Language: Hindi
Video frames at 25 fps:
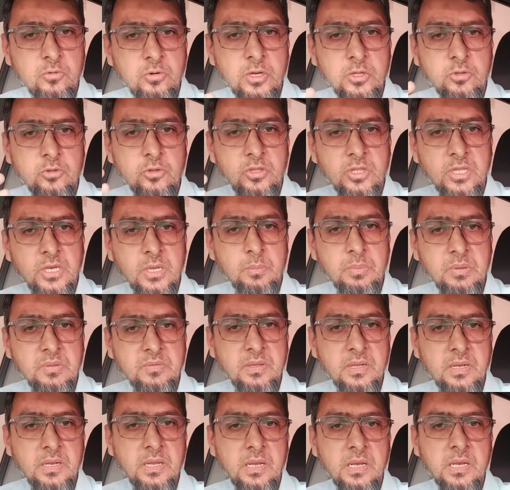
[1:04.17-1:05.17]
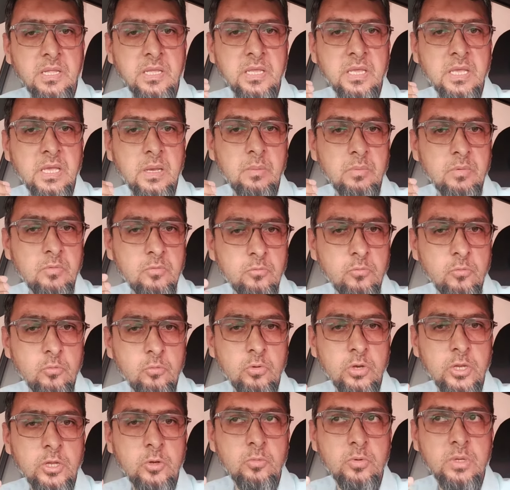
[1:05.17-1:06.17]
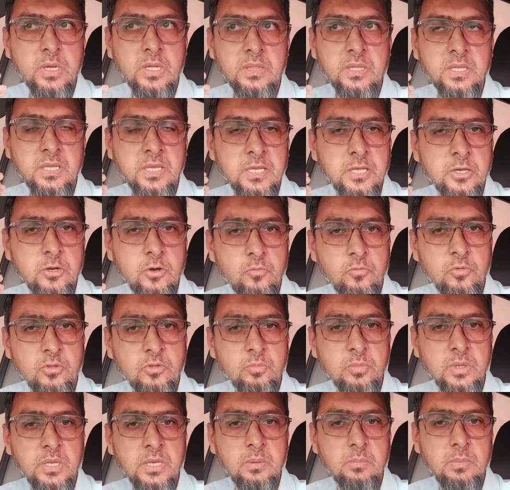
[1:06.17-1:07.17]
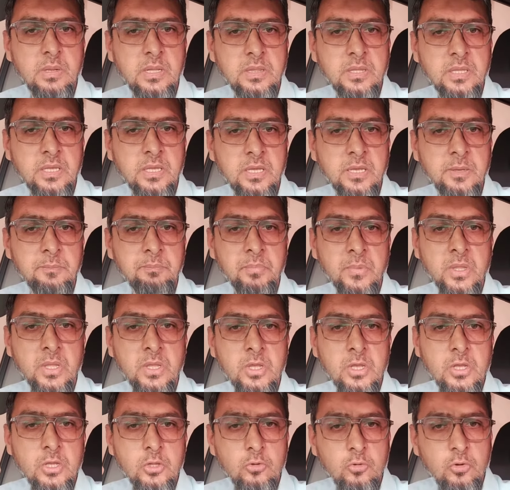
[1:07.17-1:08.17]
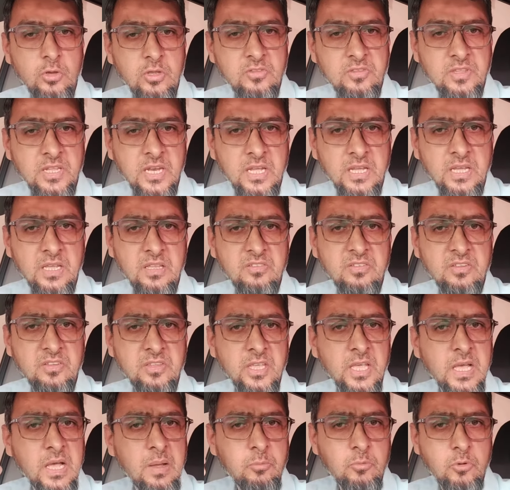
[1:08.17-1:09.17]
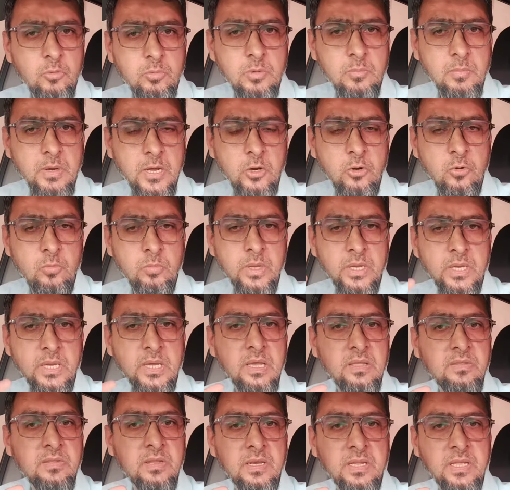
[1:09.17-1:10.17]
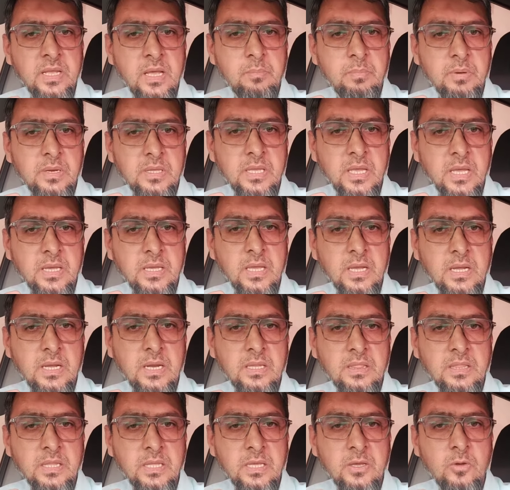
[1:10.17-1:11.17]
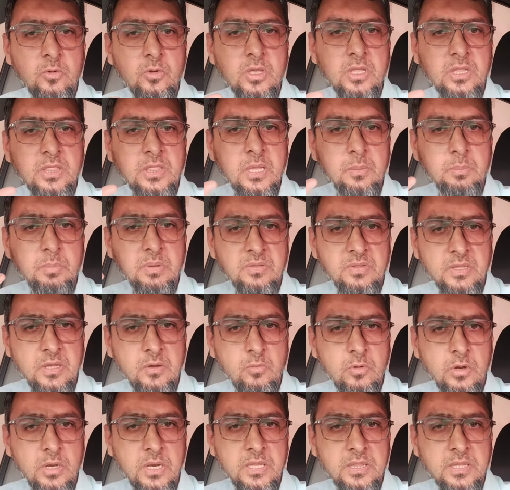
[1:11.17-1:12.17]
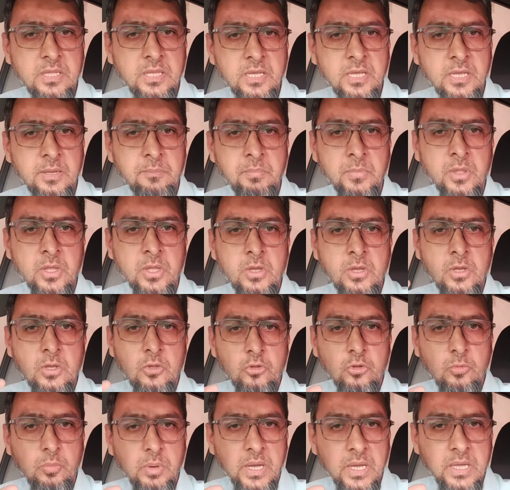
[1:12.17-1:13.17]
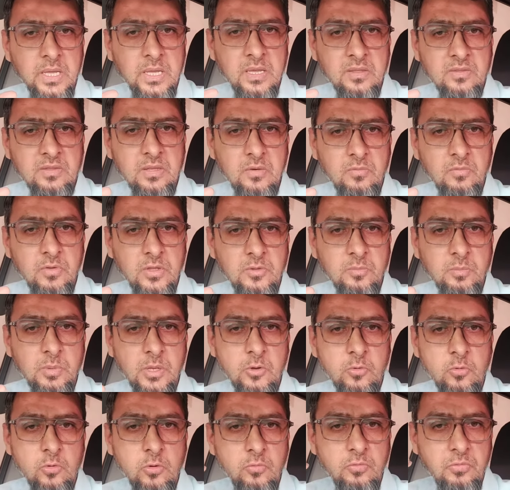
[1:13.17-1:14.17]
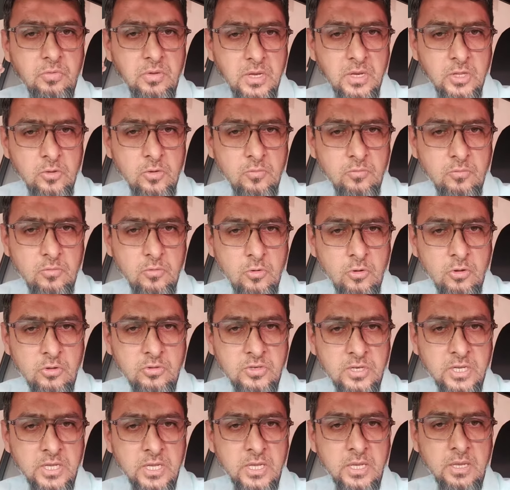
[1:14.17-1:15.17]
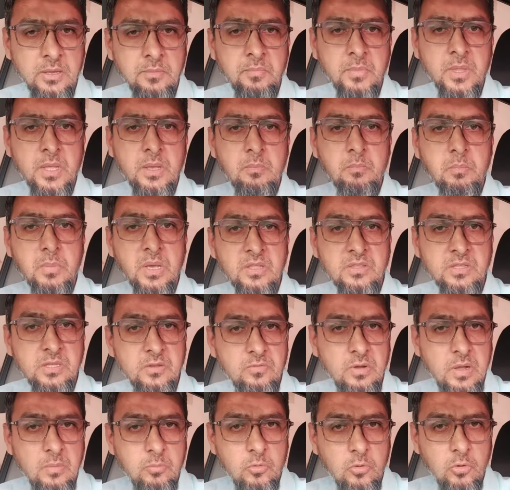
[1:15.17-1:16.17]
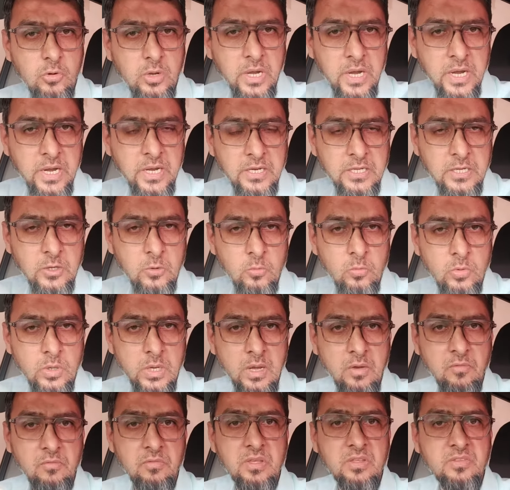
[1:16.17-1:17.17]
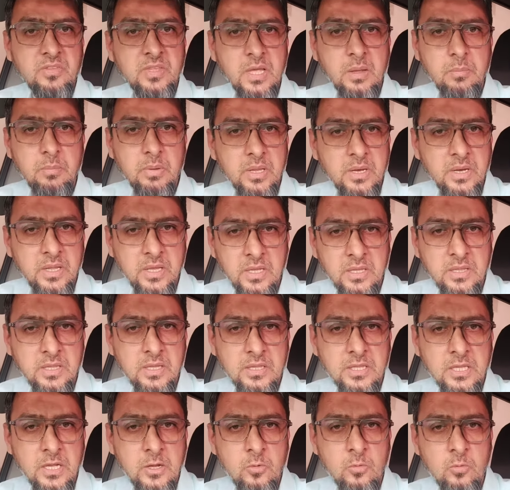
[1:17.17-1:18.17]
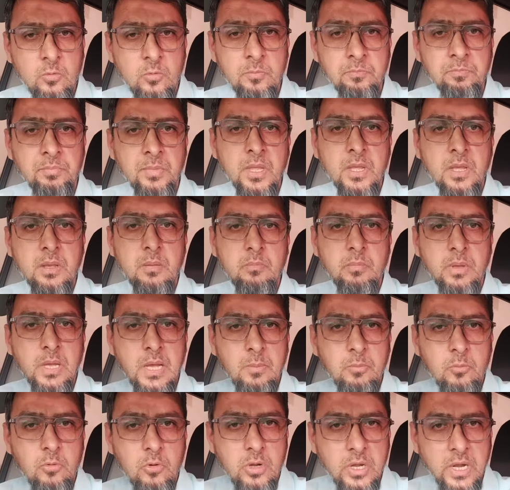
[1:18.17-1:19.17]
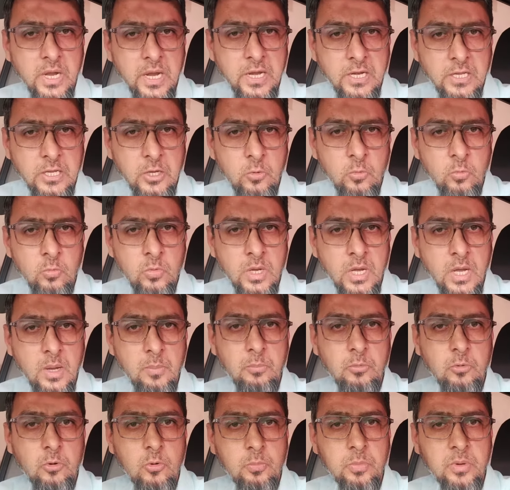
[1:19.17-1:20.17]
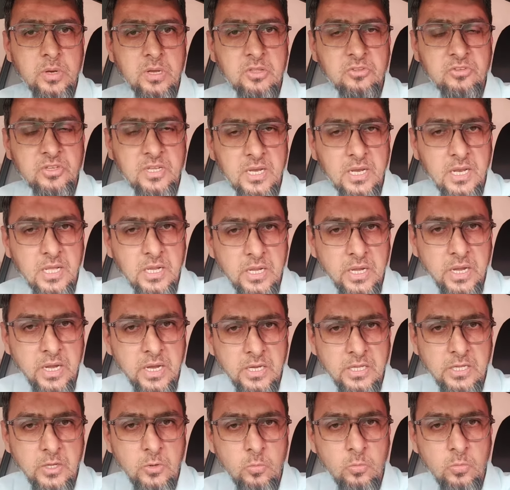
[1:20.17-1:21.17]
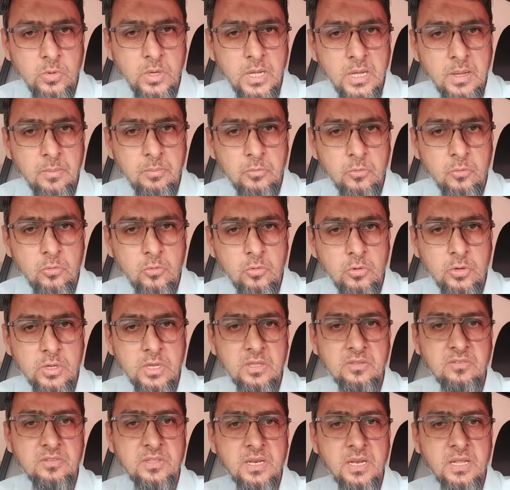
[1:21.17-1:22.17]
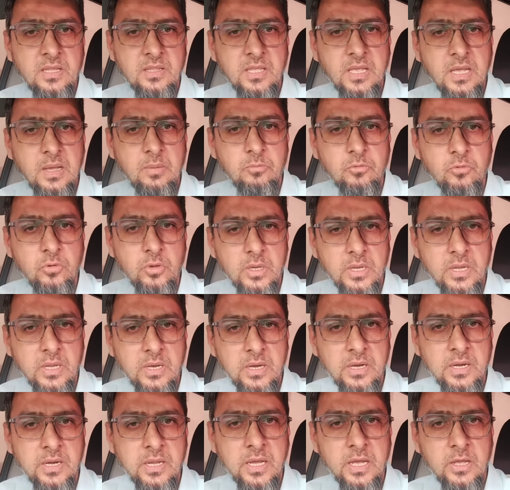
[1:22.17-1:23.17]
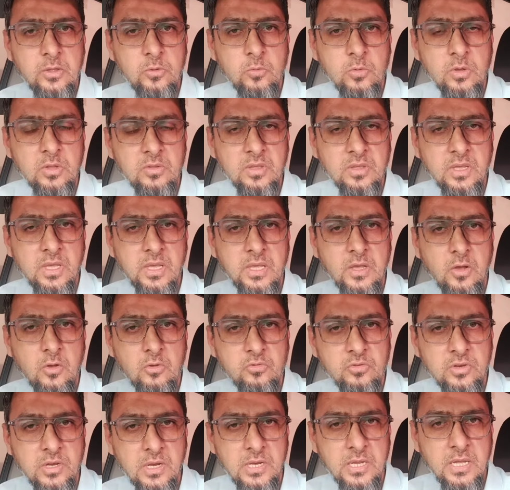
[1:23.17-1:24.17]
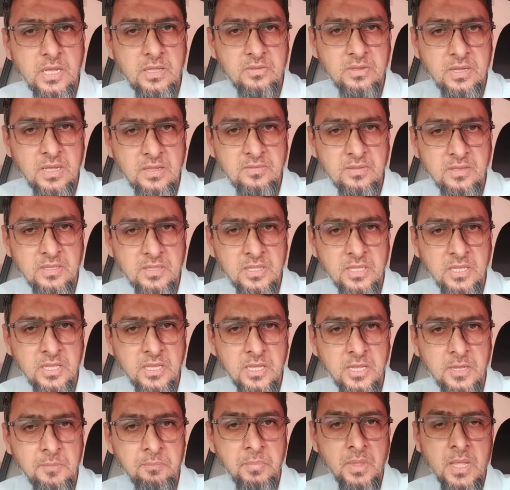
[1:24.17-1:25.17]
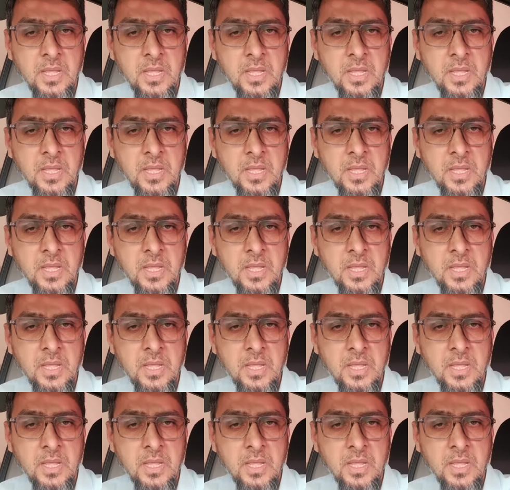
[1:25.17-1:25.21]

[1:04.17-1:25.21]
ने तो इतने पैसे ले लिए हैं अभी फ़ोन नहीं उठाते हैं ऑफिस में नहीं मिलते हैं तो इस तरह की चीज़ें आपको भी मालूम है कि एजेंट यहाँ पर क्या क्या करते हैं और कितना पैसा वो लेते हैं सो तो भाई ये सर्विस बिल्कुल फ्री ऑफ कॉस्ट है मैं सिर्फ आपको गाइड करूँगा वीज़ा मैं नहीं देता हूँ मैं आपको गाइड करूँगा प्रॉपर इंशाल्लाह गाइड करूँगा आपको किस तरह से आप जो है कनाडा यूएसए या ऑस्ट्रेलिया जा सकते हैं